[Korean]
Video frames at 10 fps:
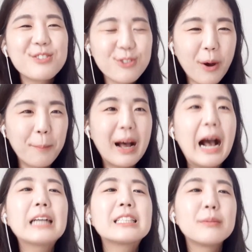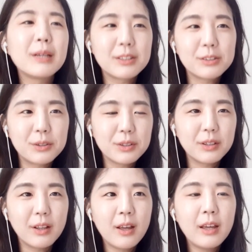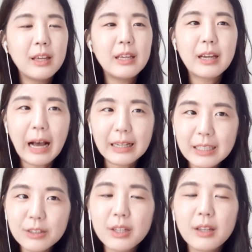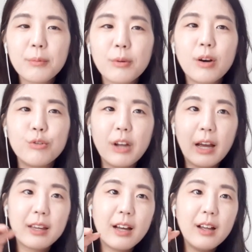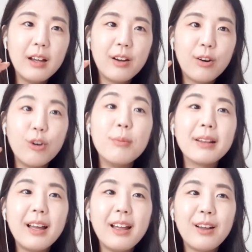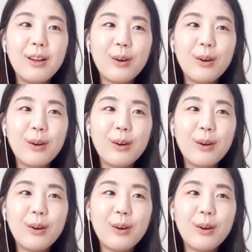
수업 학습에 있어서는 이 강사 선생님과 우리 아이가 얼마나